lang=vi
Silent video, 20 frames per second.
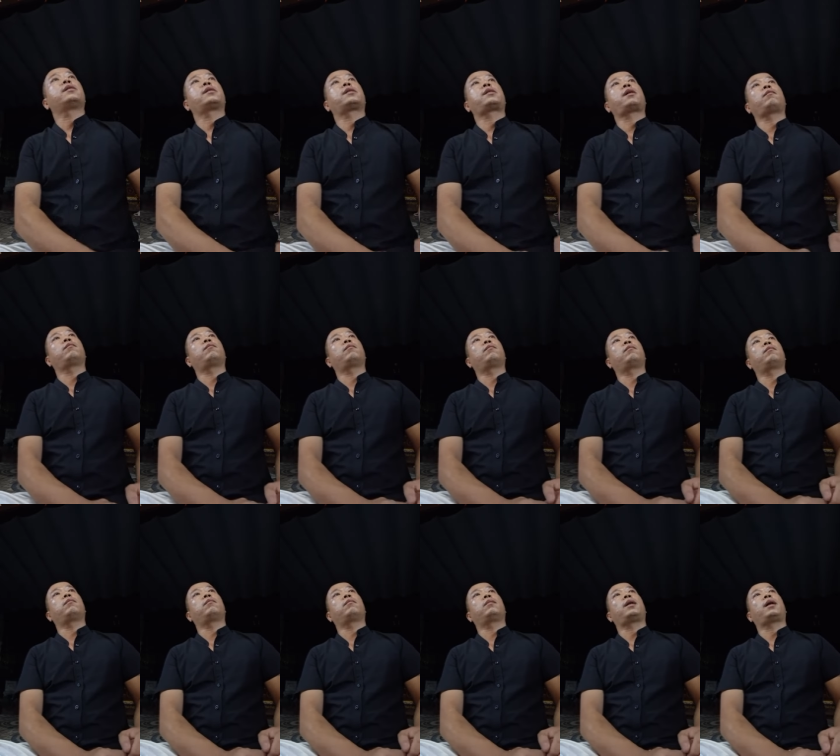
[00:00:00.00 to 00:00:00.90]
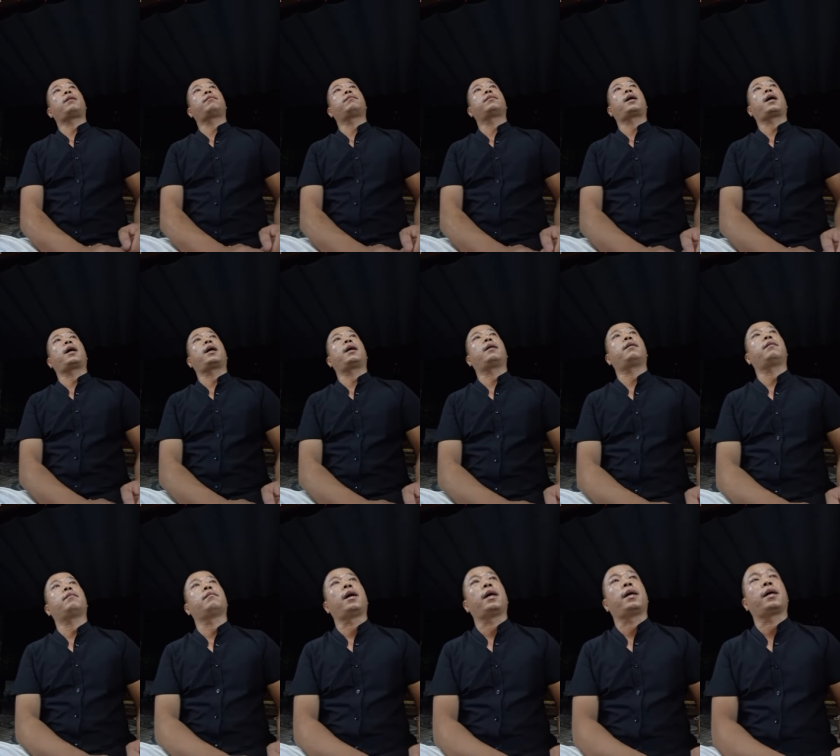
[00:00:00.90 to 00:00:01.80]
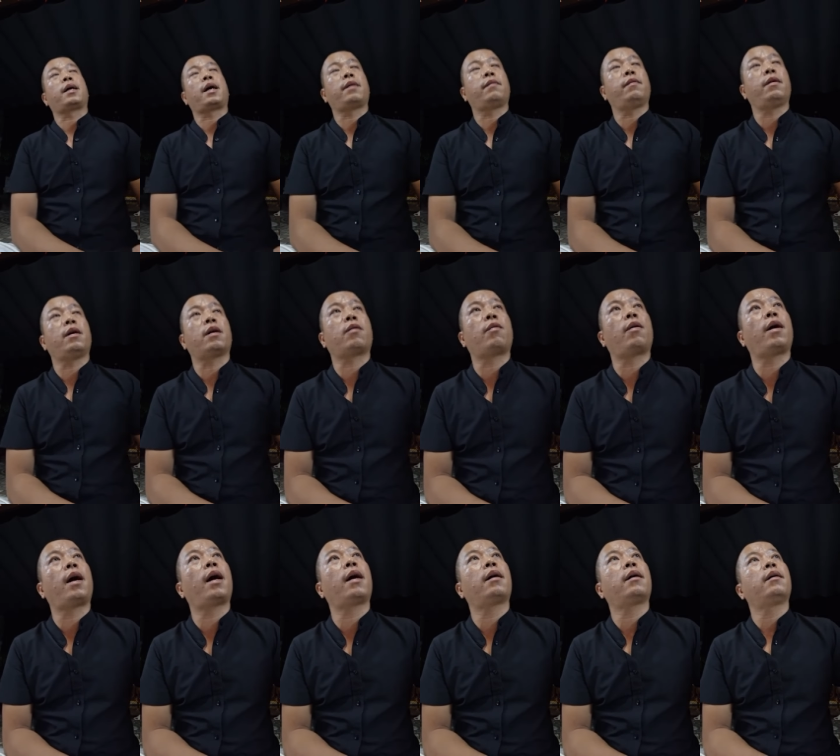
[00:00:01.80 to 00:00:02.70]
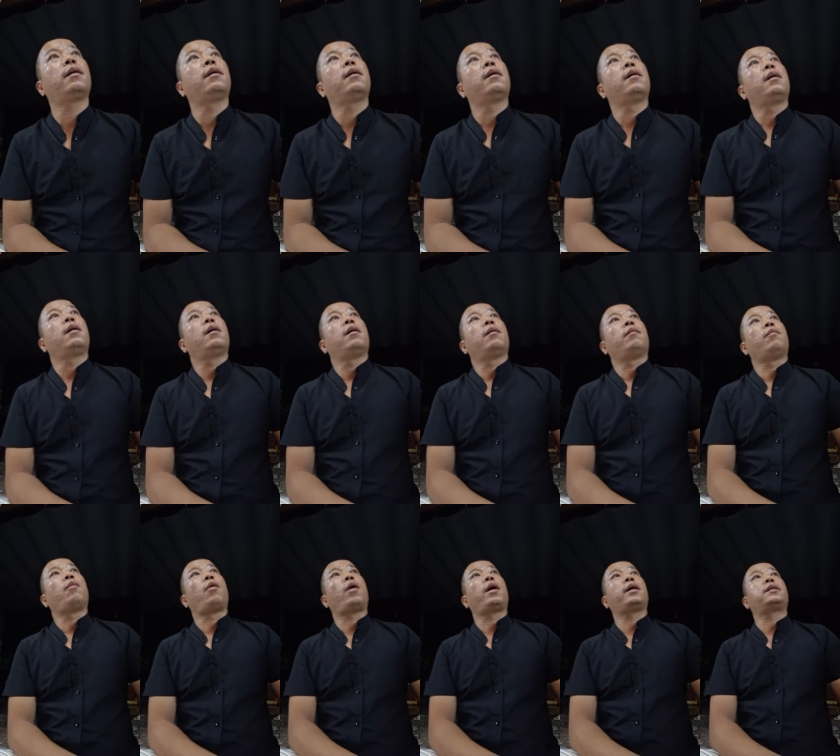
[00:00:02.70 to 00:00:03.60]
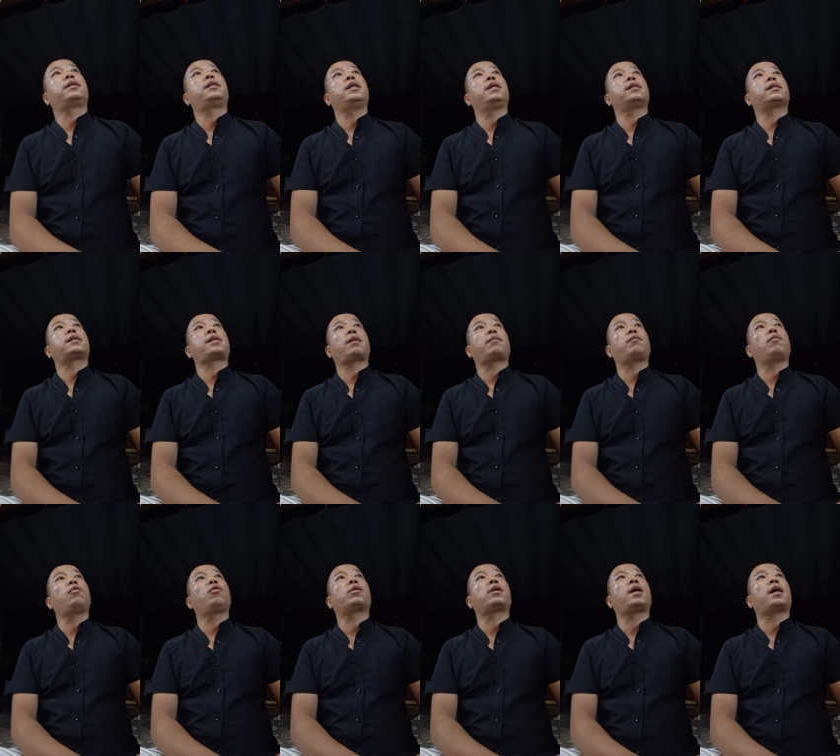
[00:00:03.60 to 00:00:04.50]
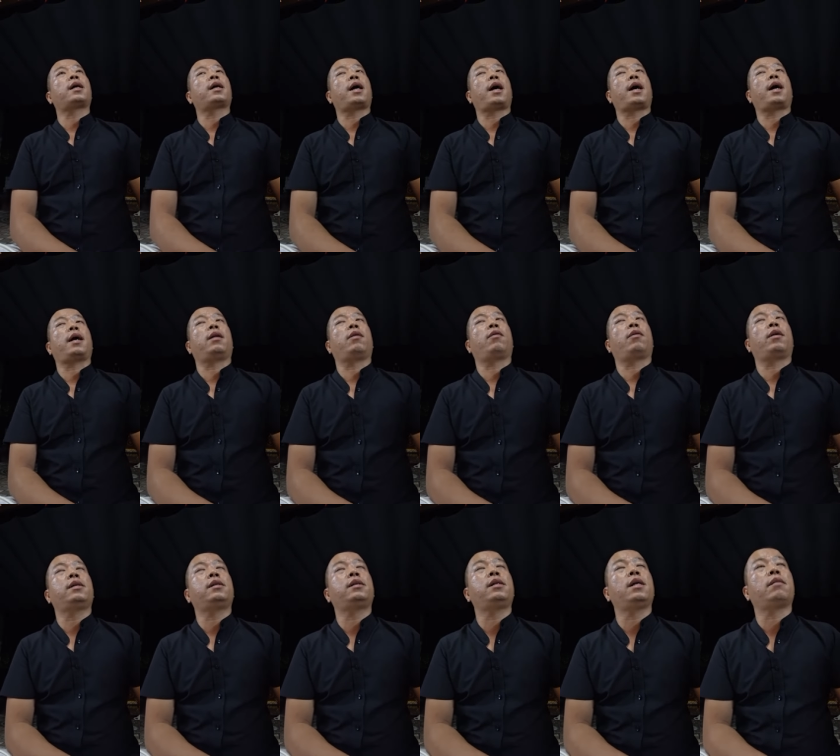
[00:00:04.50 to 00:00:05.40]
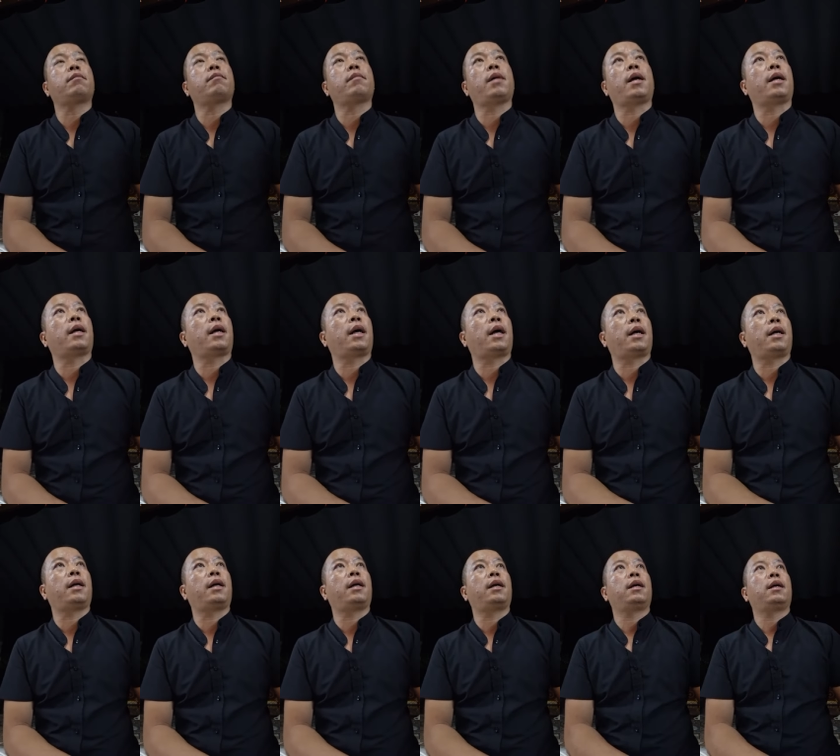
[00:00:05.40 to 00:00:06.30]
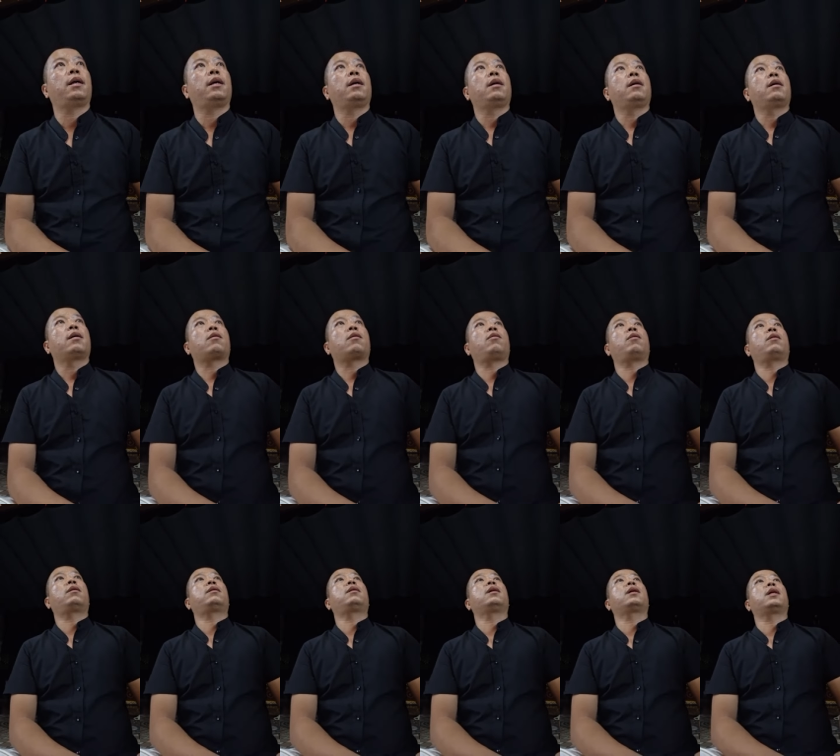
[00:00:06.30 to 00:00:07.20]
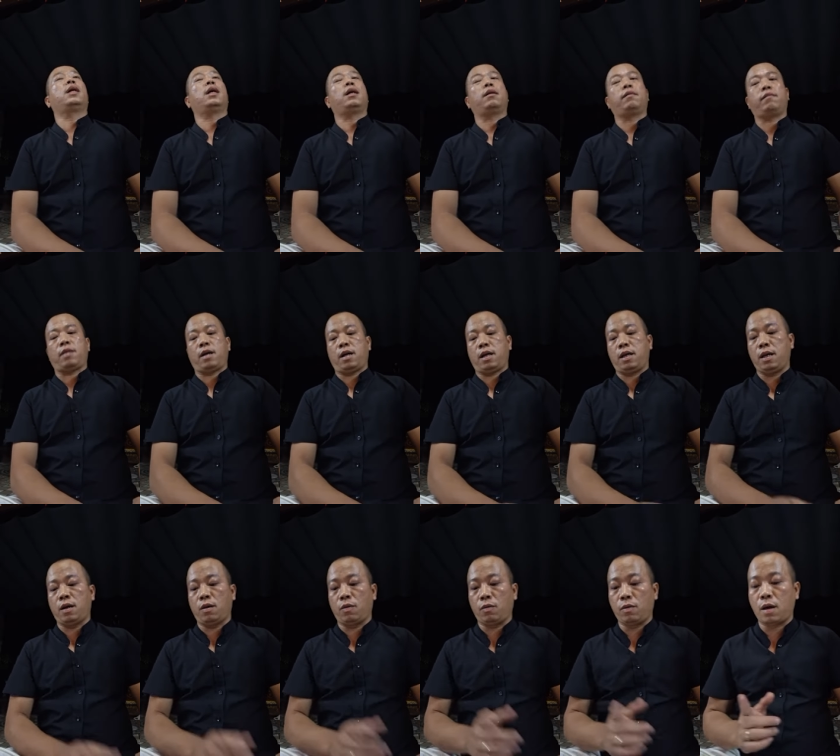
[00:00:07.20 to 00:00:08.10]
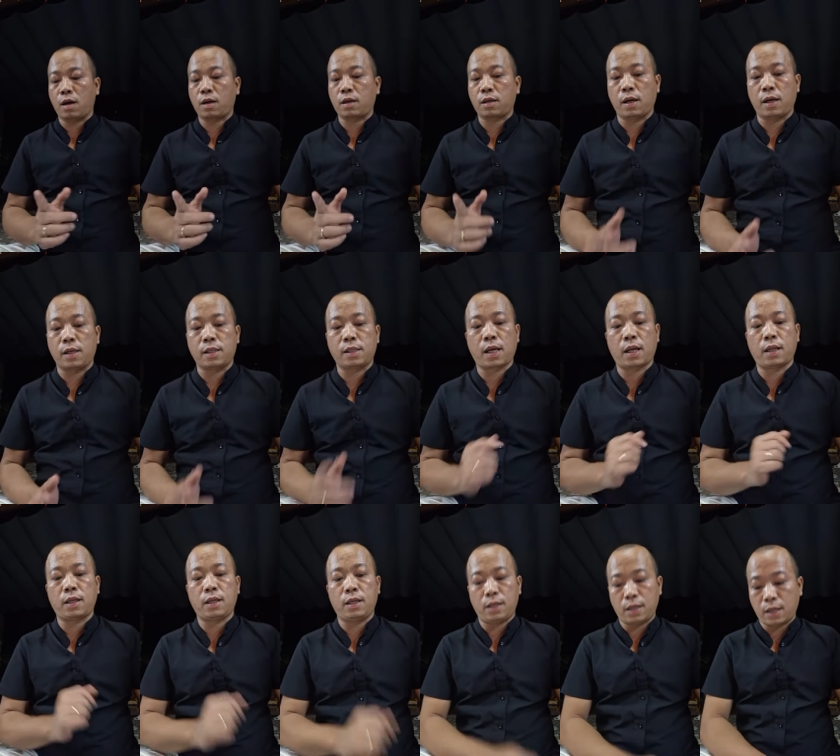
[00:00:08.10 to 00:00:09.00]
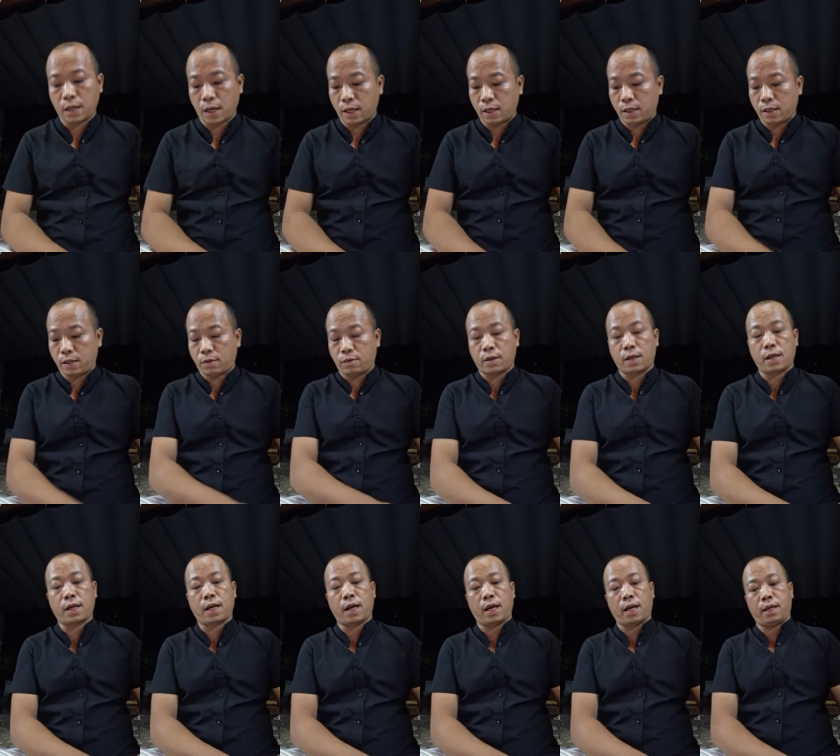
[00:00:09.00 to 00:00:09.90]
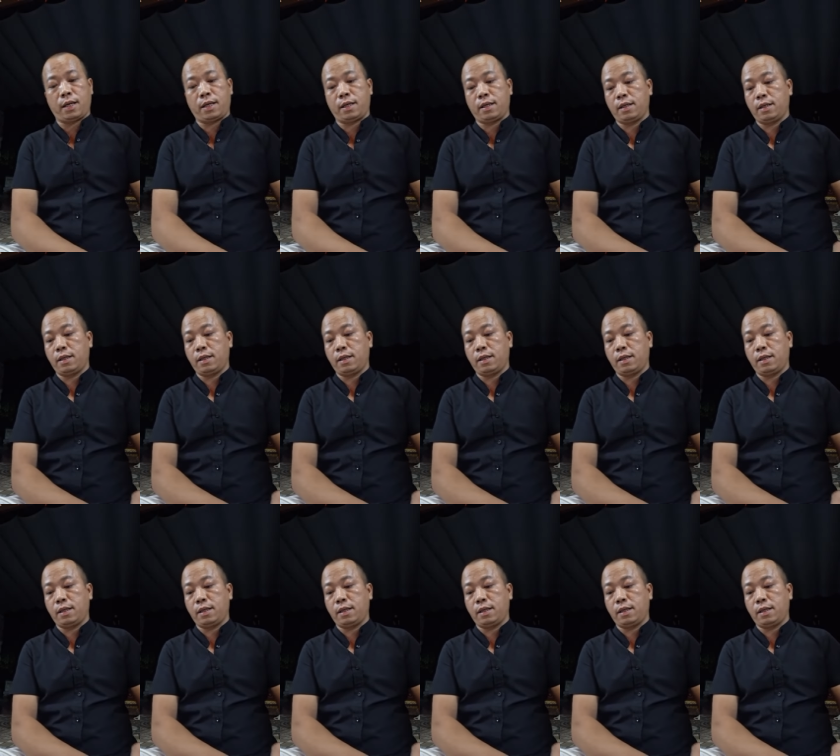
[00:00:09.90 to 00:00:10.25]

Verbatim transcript: trong năm ngày bảy ngày vừa qua mọi chi sách bút các ngài nói trước bảy ngày con thực hiện và hiểu được lời gian ý ngậy của các ngài